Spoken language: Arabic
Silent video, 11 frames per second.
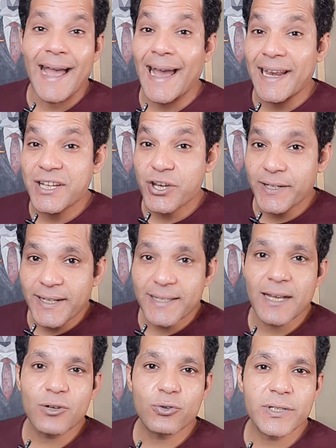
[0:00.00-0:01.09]
علشان
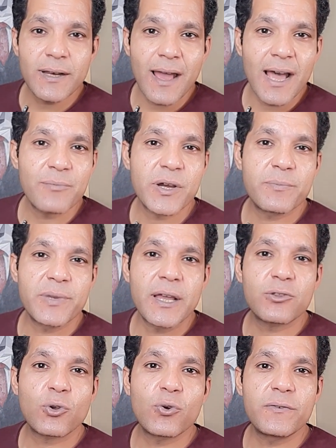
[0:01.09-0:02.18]
كده اللون الأحمر
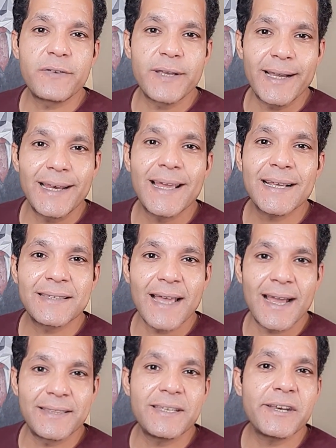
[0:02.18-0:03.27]
بيدخل في علاج
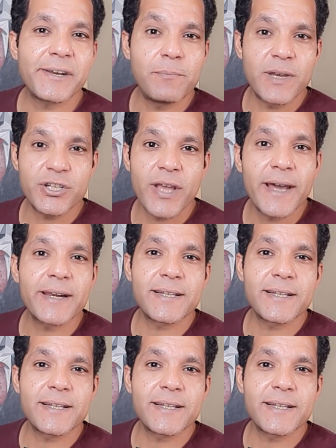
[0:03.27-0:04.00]
تعديل المشاعر